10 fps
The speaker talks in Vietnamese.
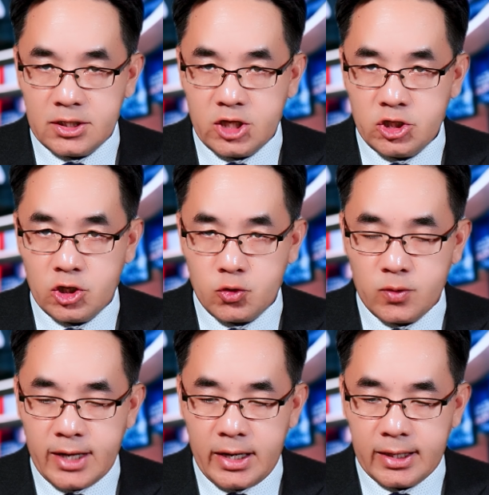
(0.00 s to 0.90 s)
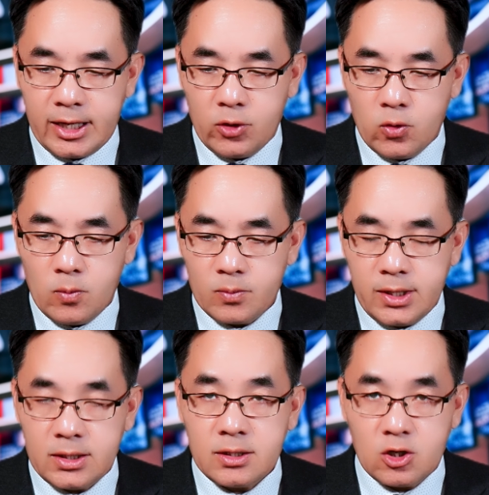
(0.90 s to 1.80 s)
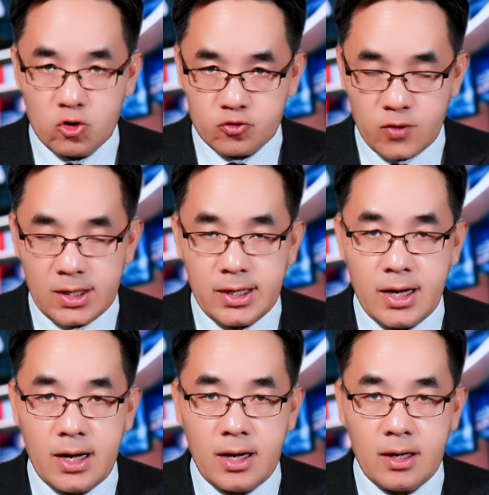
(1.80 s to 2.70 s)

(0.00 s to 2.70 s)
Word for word: tết chờ United Kingdom tết tết chờ Australia